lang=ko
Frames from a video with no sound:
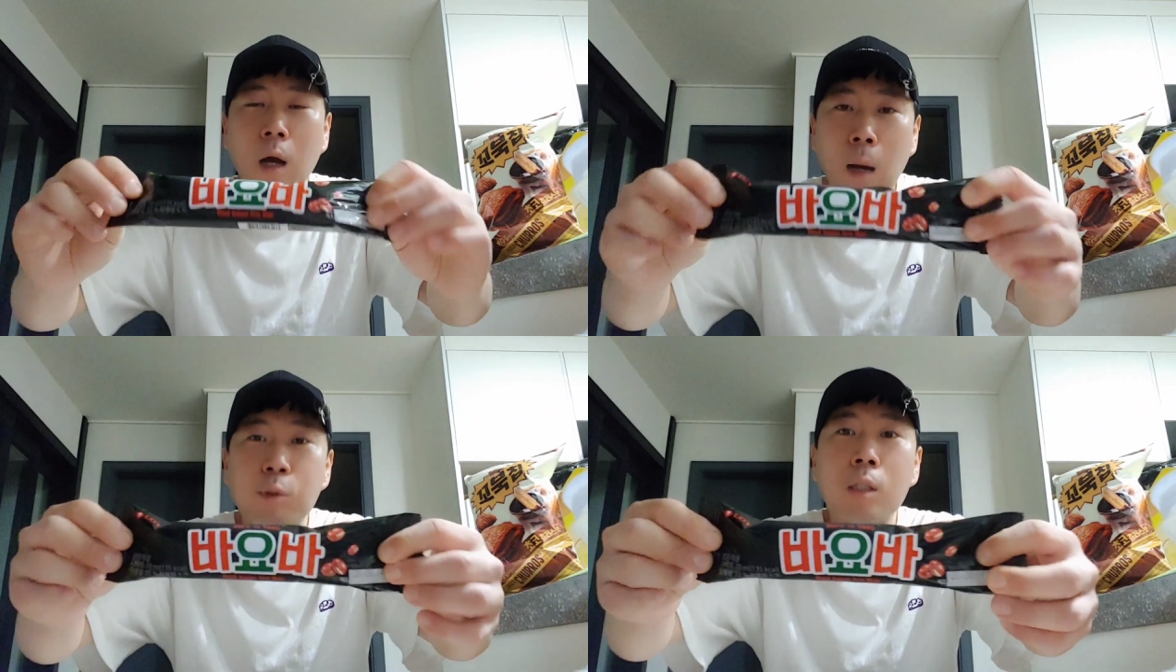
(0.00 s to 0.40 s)

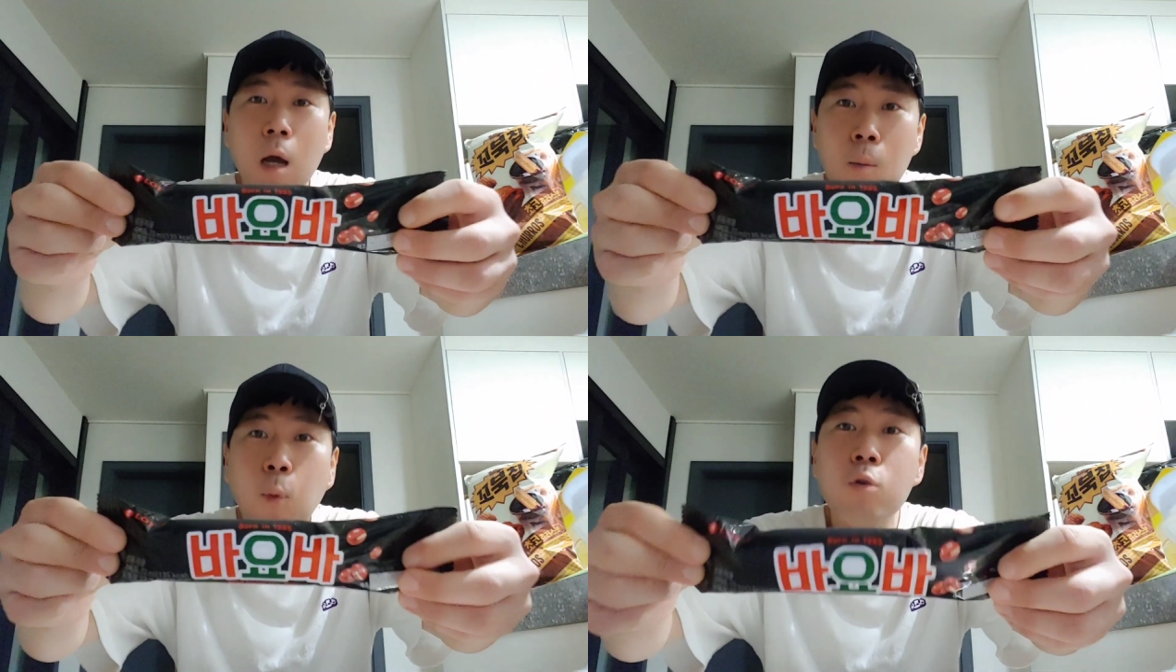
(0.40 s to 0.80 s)
갑자기
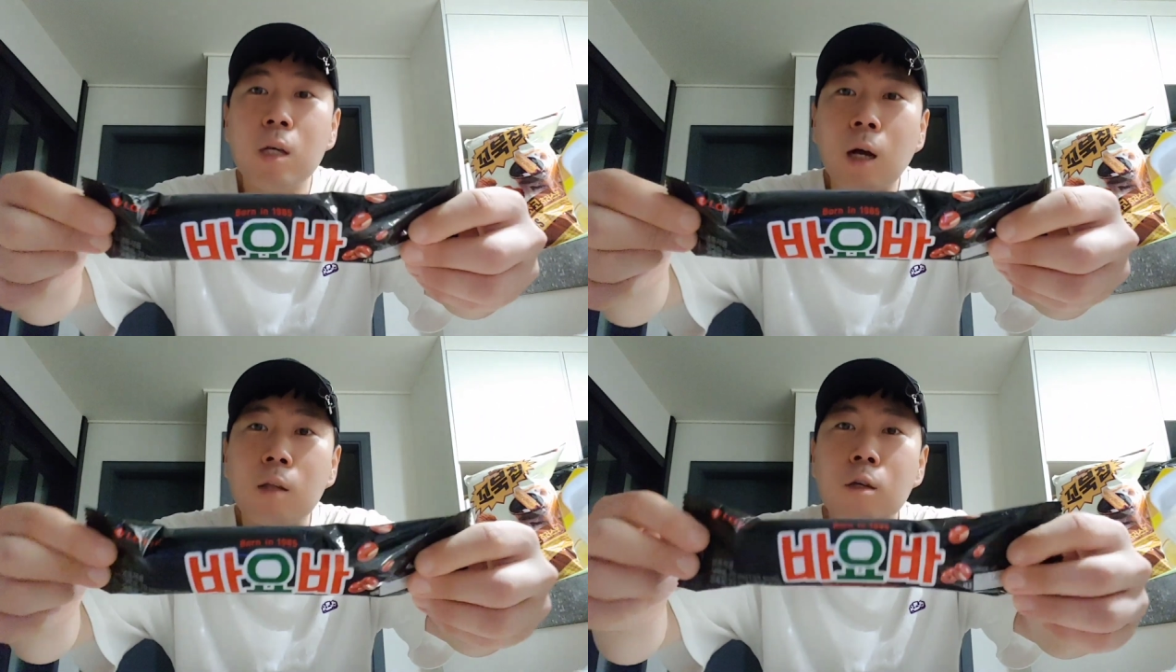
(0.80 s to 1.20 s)
사,
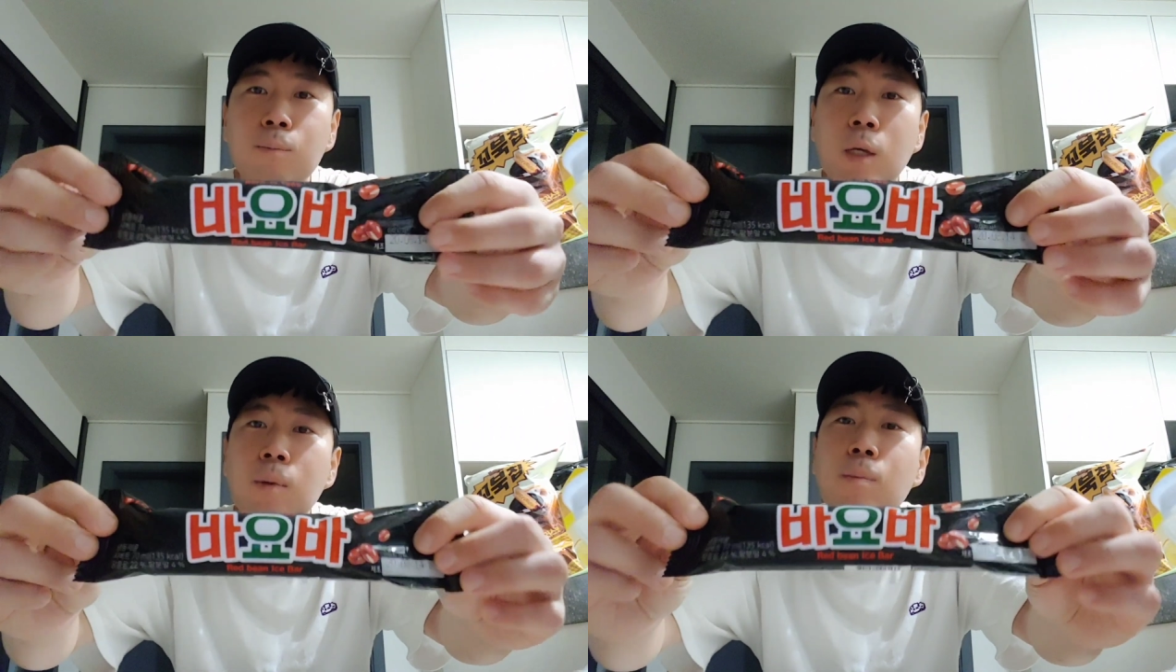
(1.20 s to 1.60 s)
보니까는
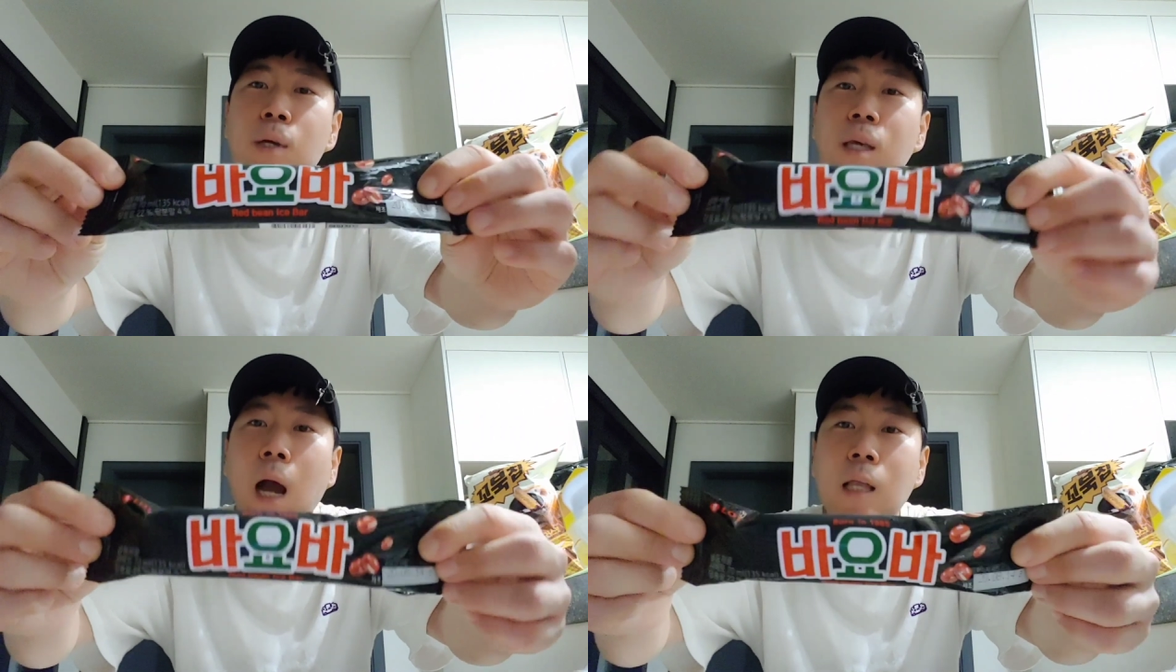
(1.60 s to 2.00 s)

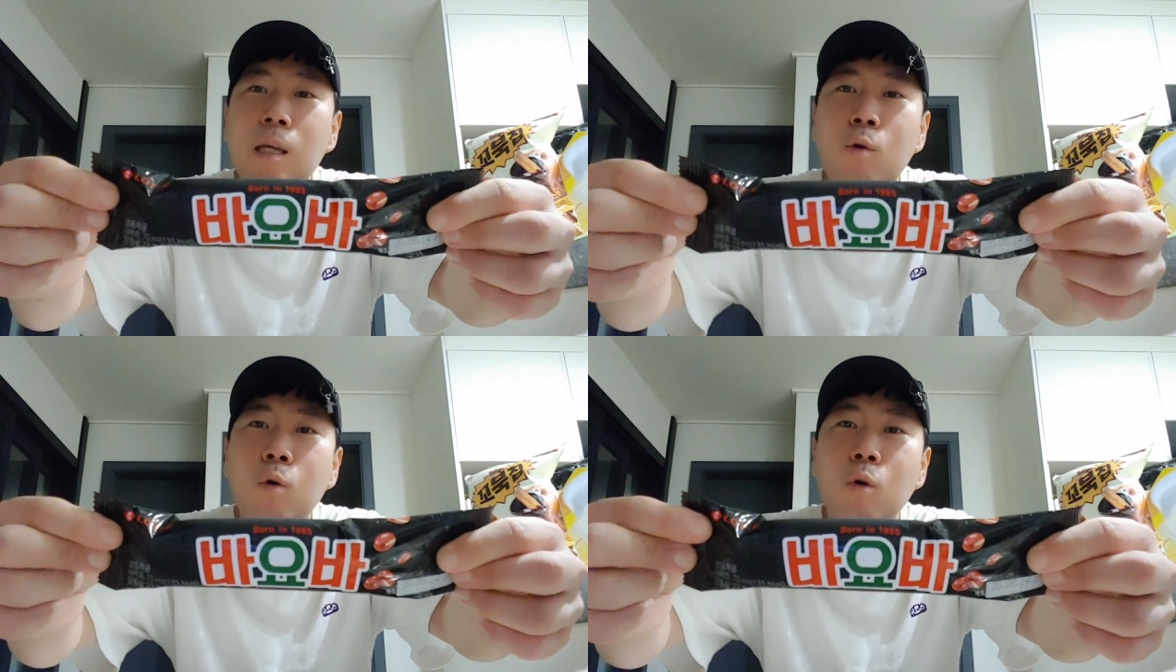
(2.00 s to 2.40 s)
비비빅이
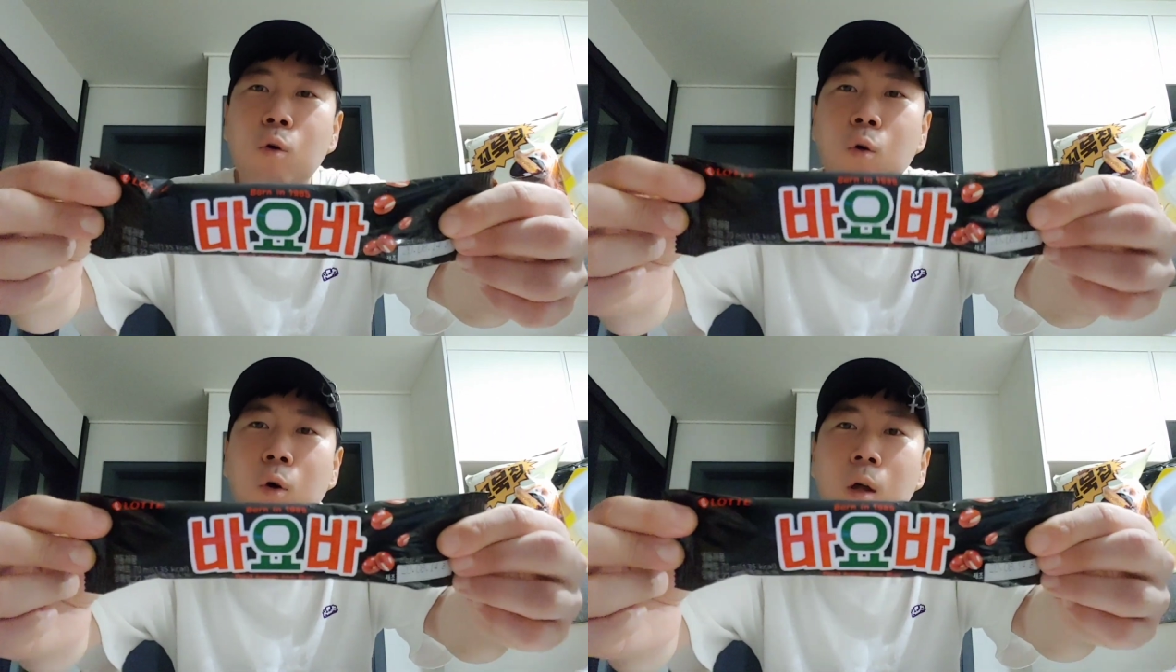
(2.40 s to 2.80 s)
아니고